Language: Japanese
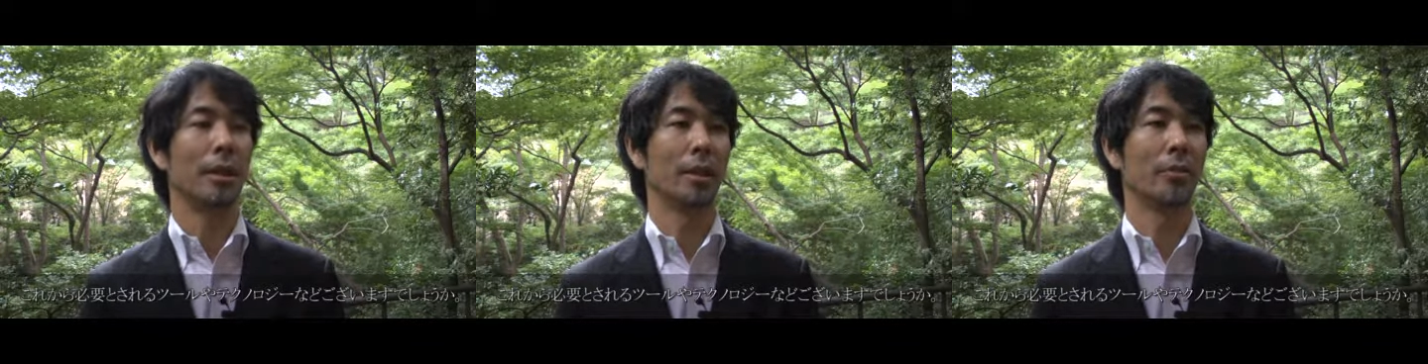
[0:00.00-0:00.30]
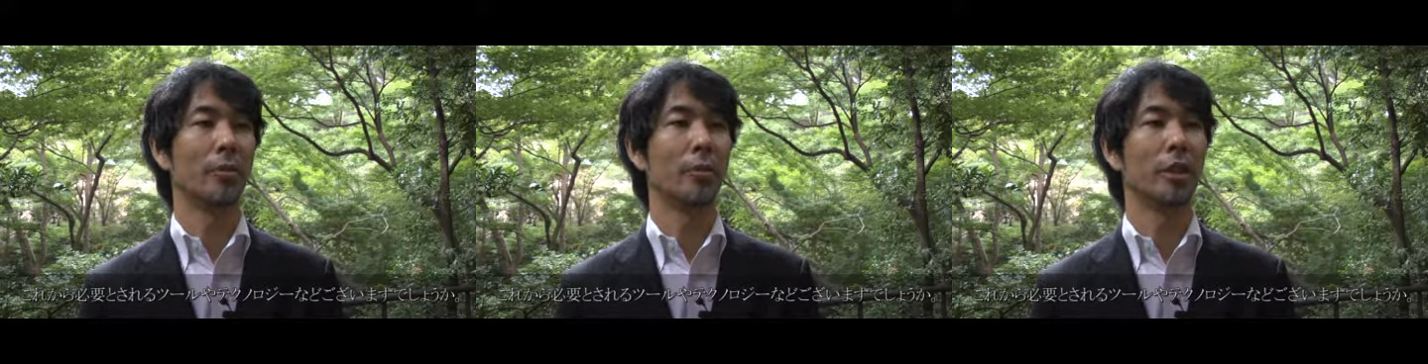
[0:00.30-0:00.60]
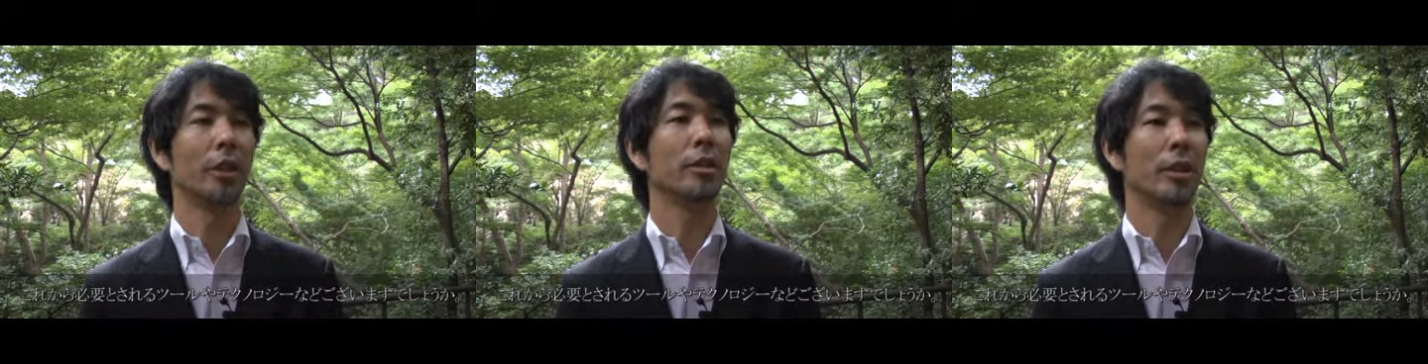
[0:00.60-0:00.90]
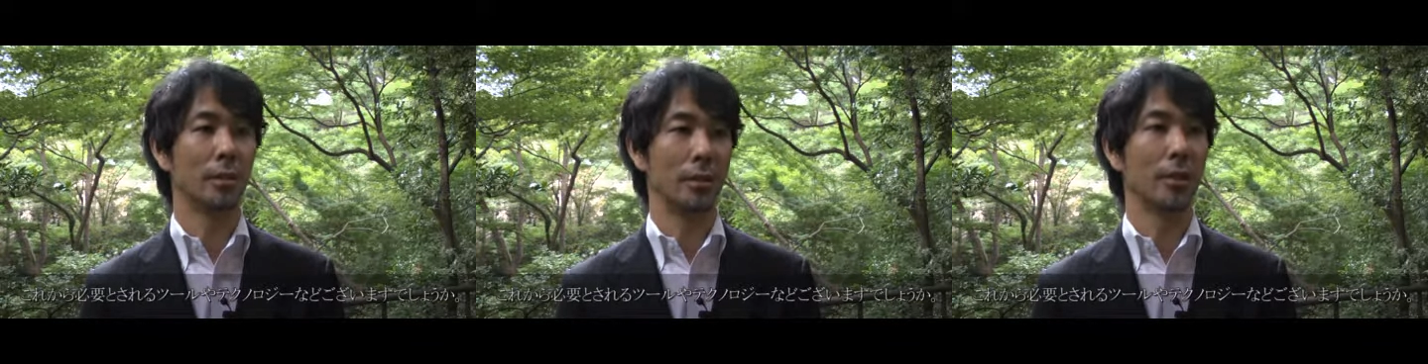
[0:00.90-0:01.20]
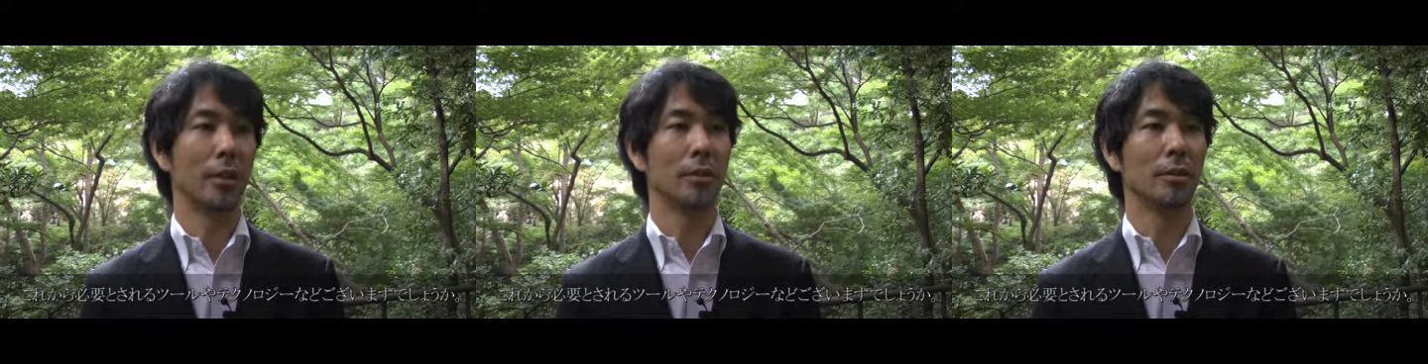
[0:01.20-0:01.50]
えウェブのリニューアルっ
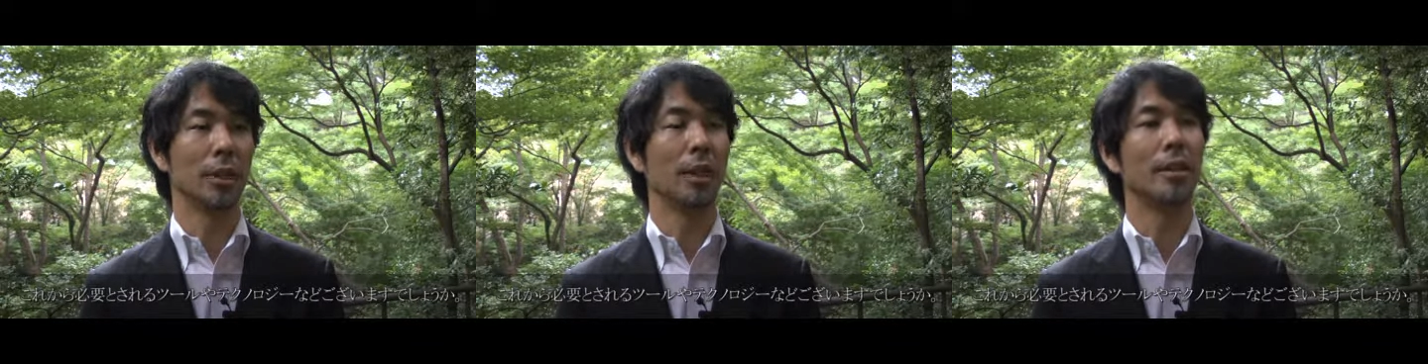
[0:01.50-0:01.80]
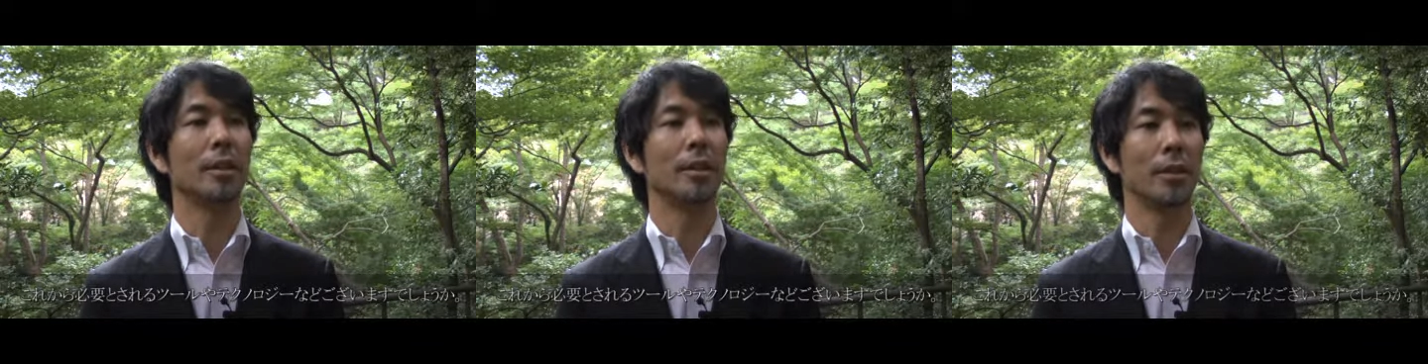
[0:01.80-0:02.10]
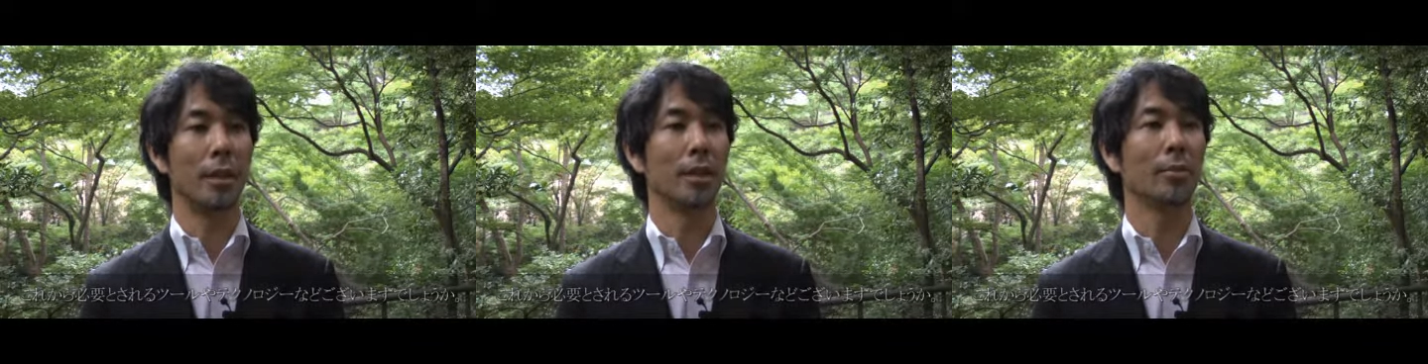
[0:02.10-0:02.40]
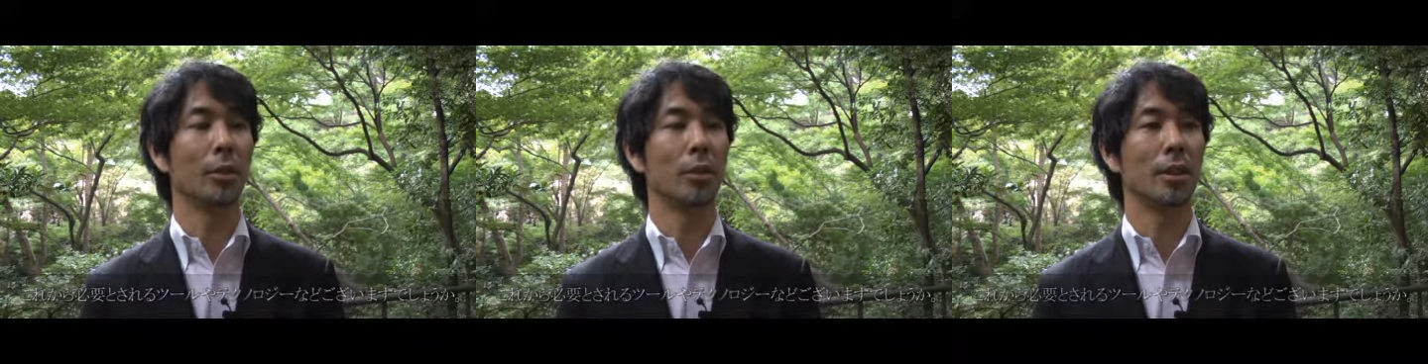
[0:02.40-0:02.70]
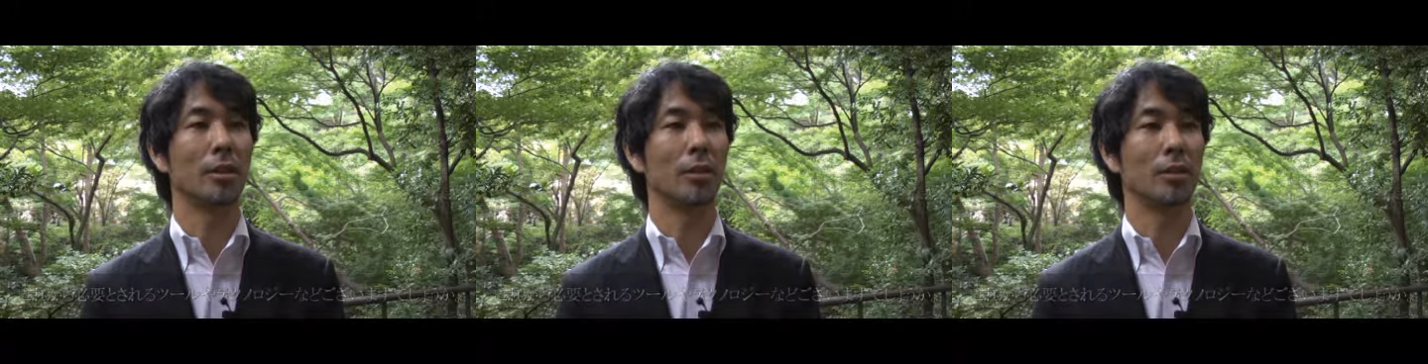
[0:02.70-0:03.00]
ていう観点で、まあ、どう
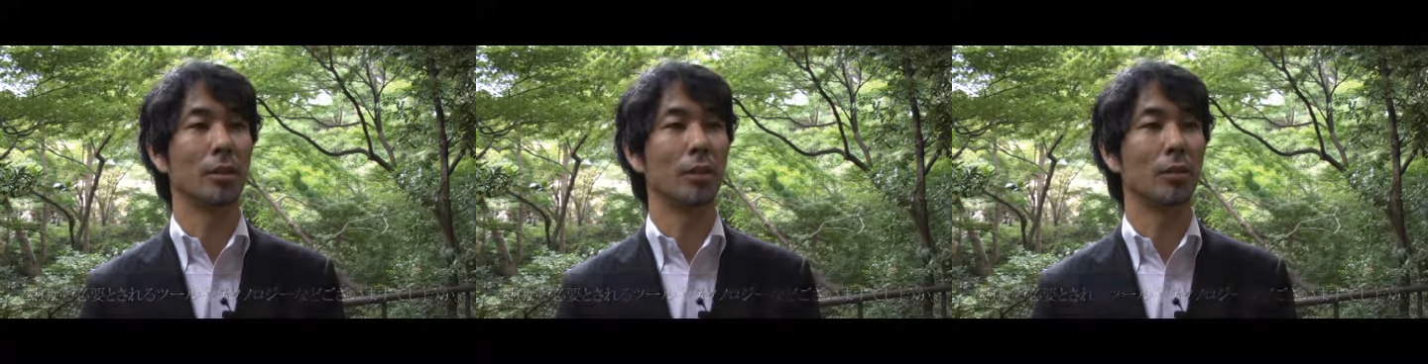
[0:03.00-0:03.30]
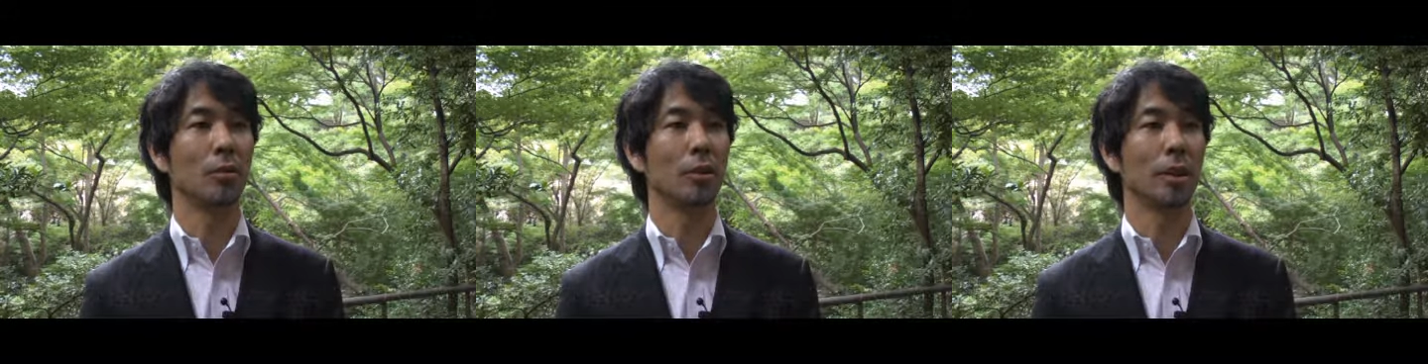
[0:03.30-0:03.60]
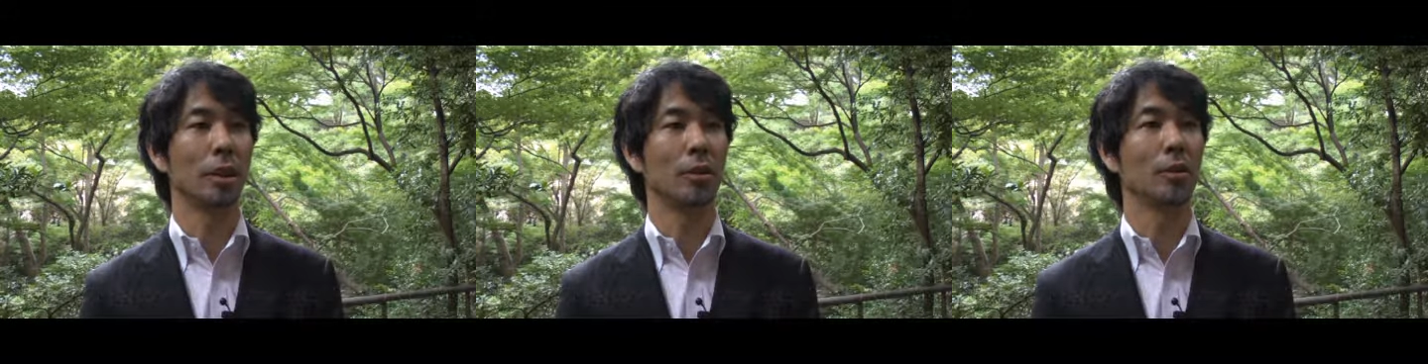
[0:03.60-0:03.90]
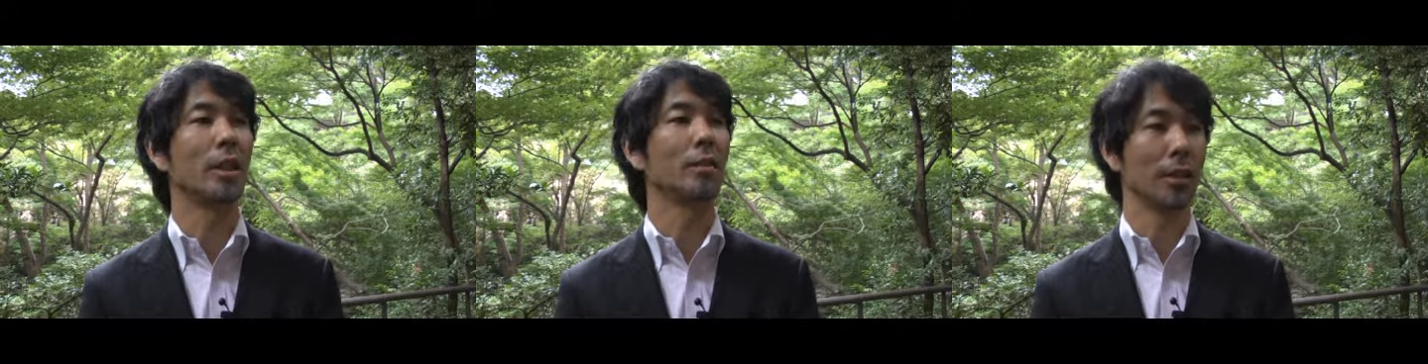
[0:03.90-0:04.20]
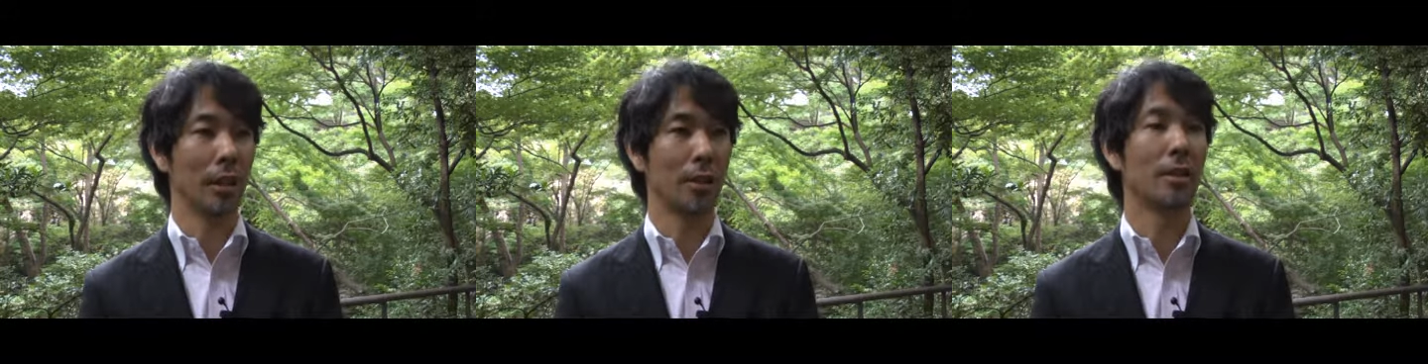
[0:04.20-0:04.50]
いったツールテクノロジーが必要になる
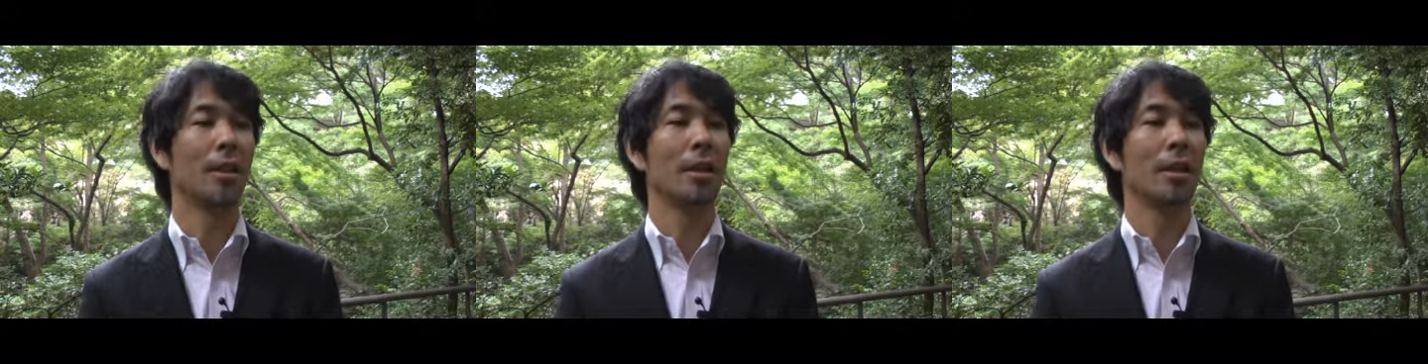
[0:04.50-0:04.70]
か